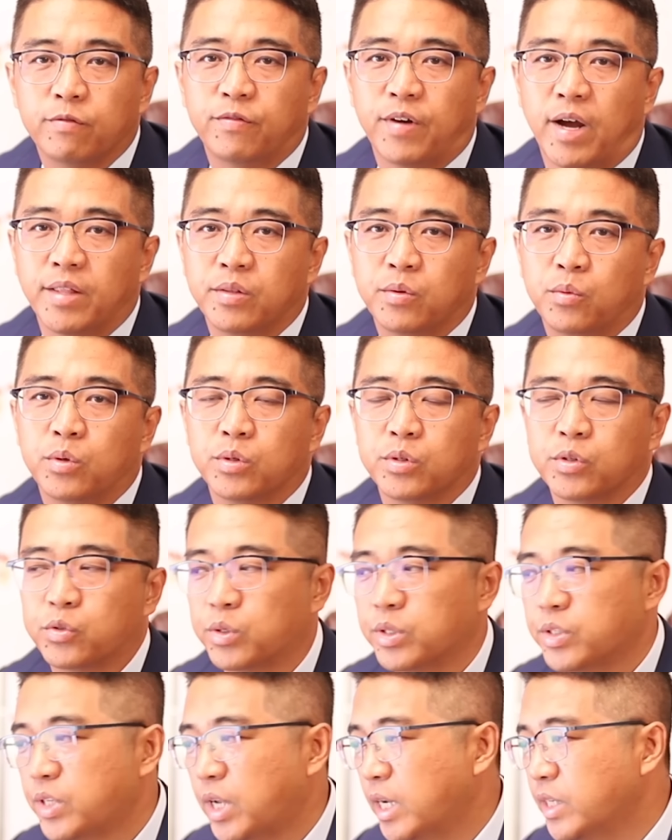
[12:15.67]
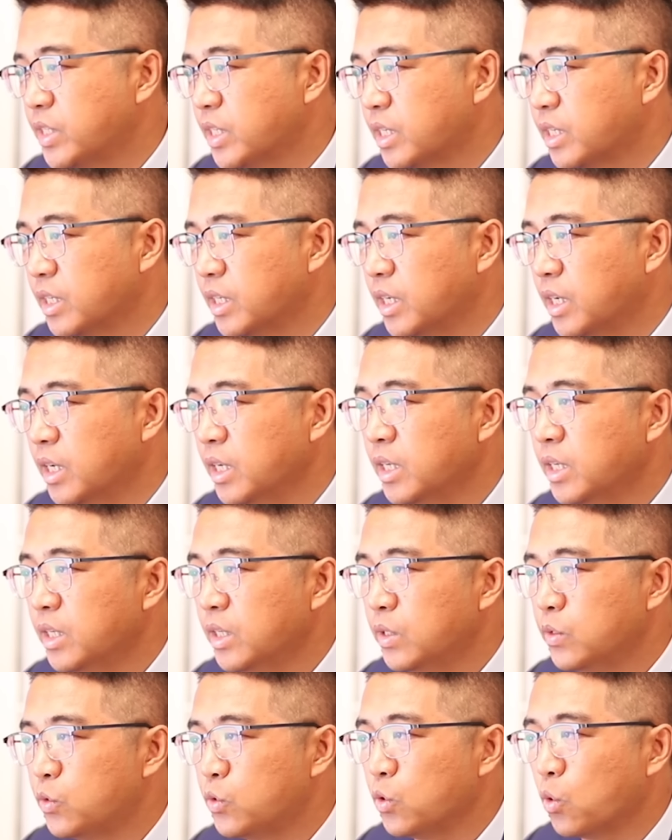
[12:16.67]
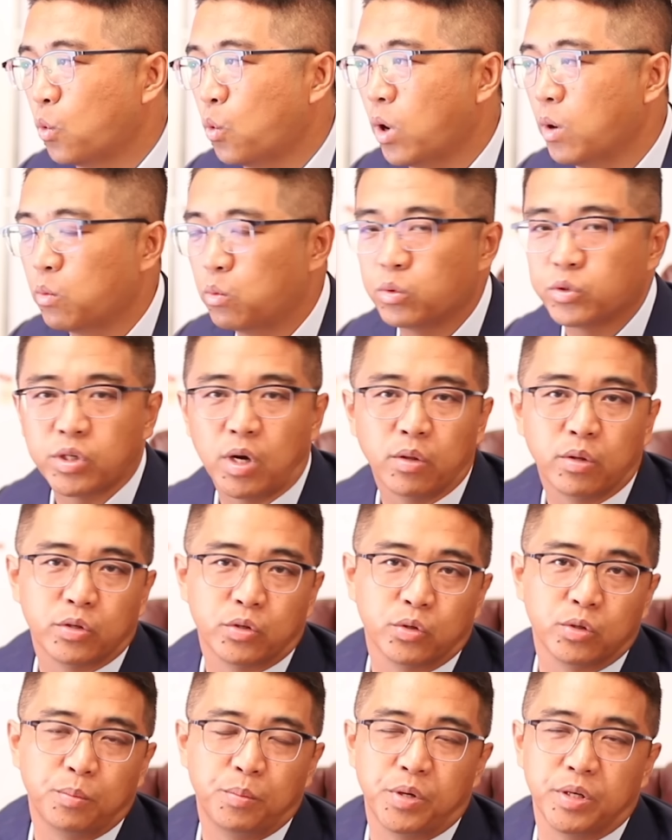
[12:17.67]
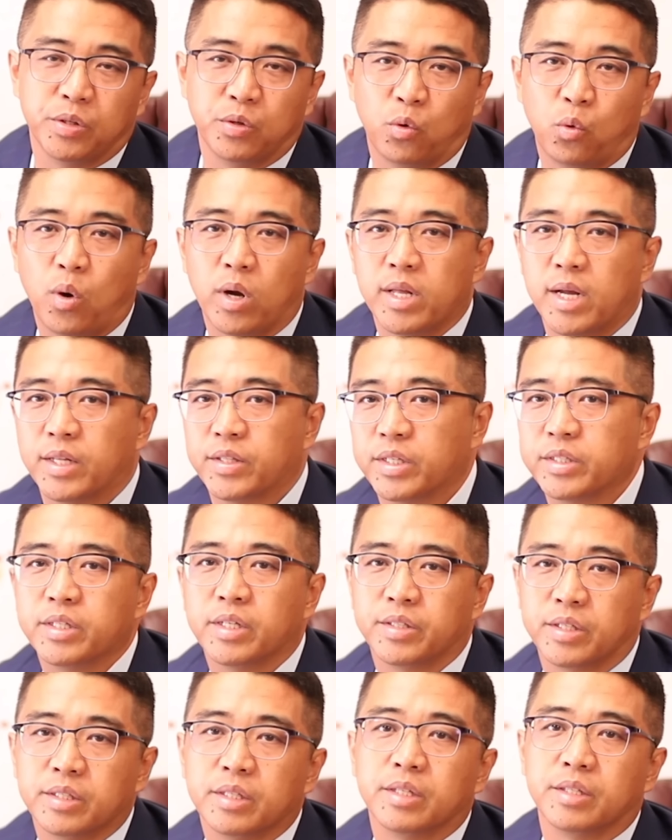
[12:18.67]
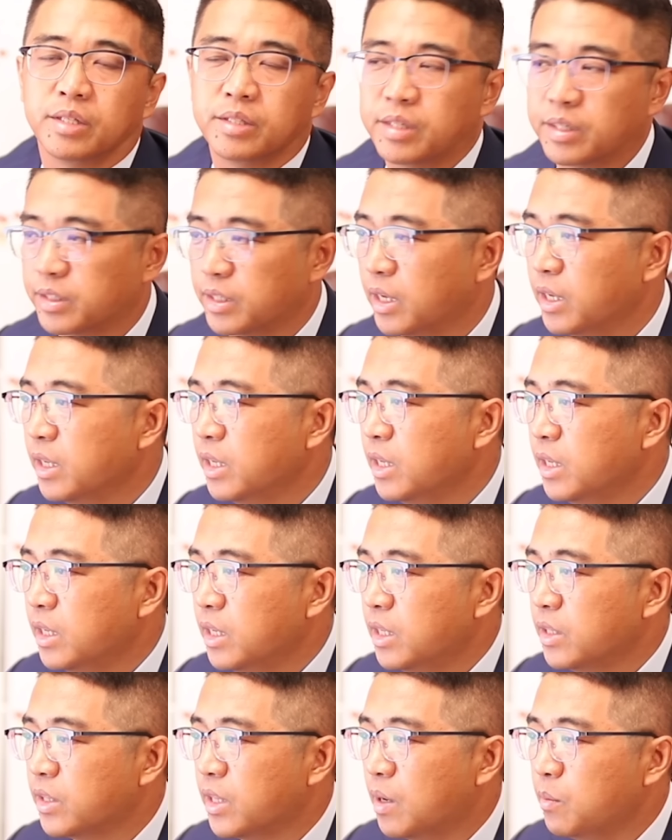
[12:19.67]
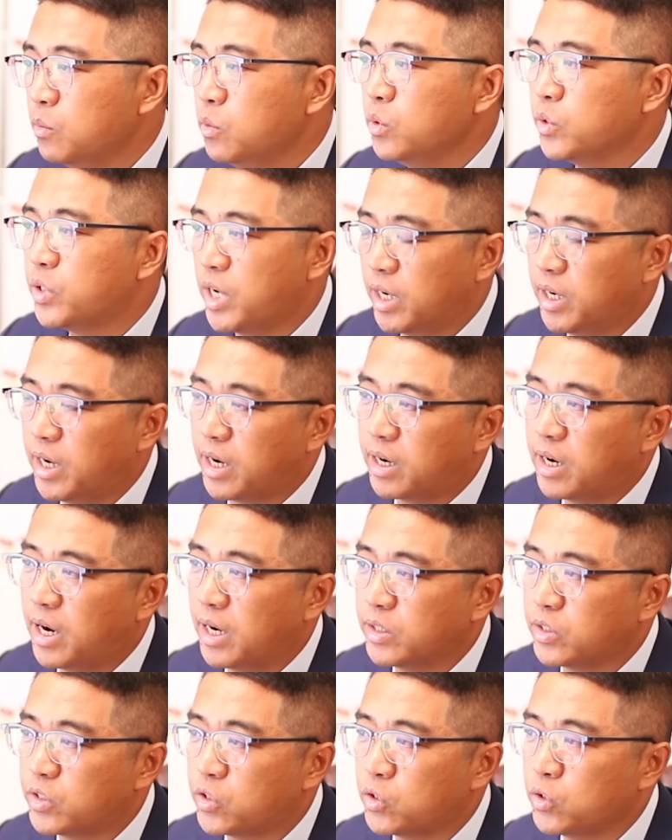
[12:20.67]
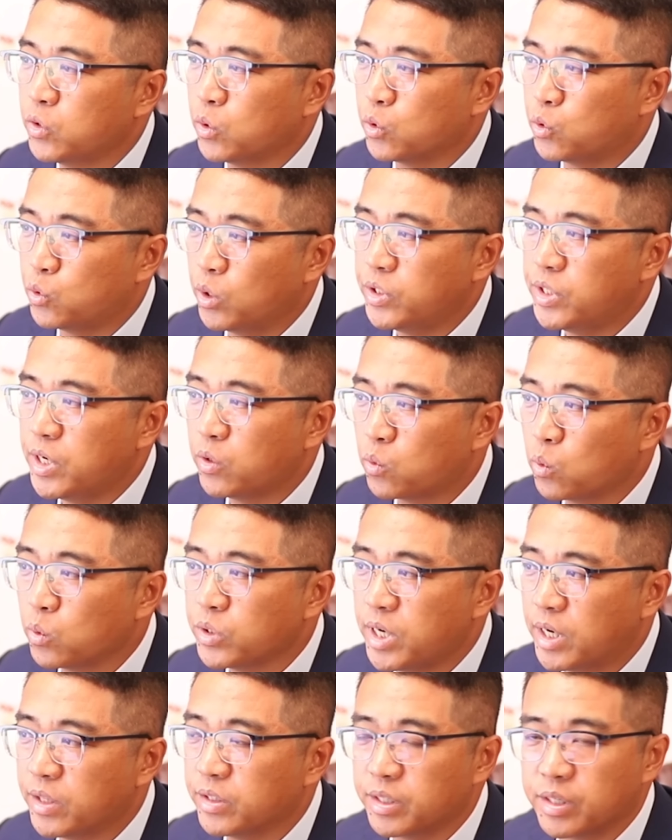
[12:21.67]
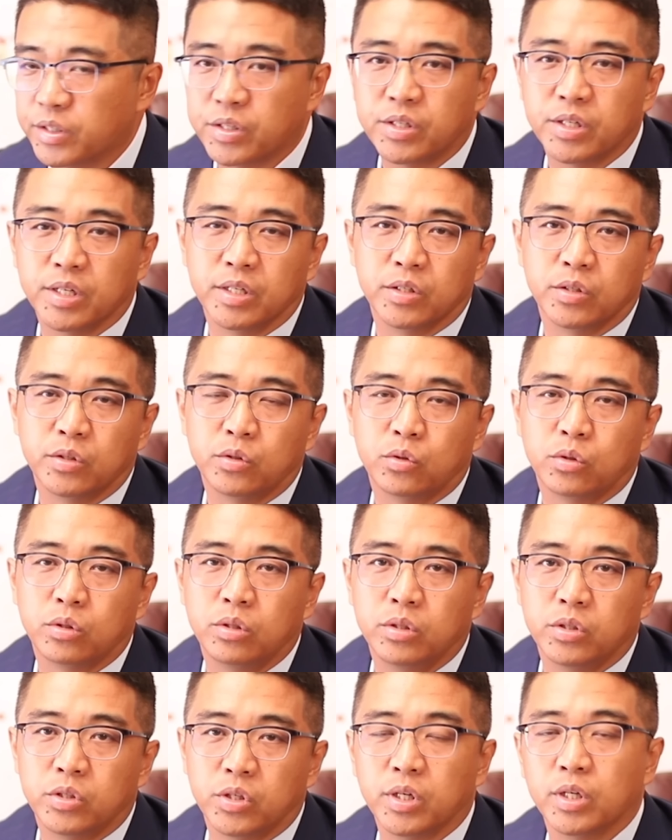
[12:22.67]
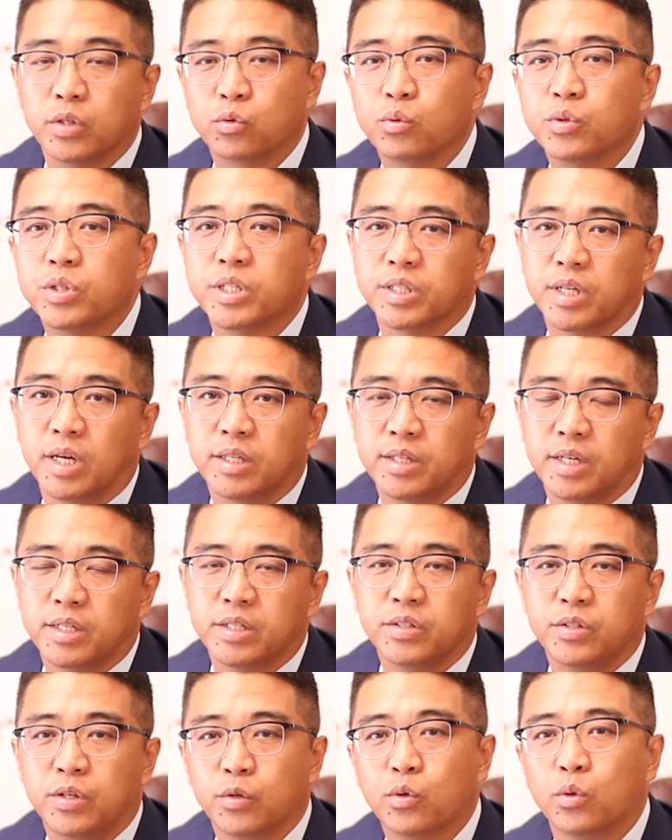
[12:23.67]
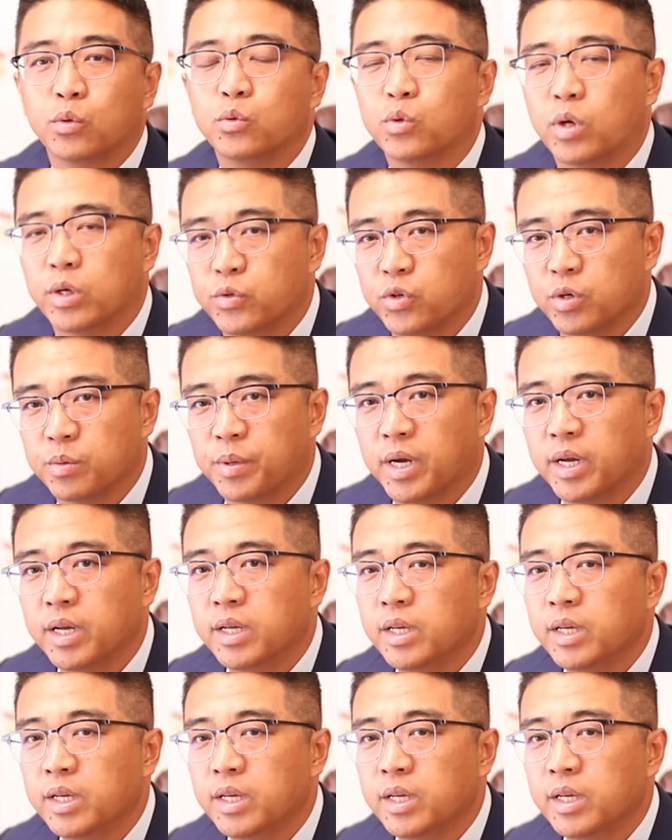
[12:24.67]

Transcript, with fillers: 返，或者说在这个去换护照的时候就不给你换啊，等等等等等等的。那目前来看，持有学签、工签的人是可以是可以出境的，但是你要做旅转学嘛。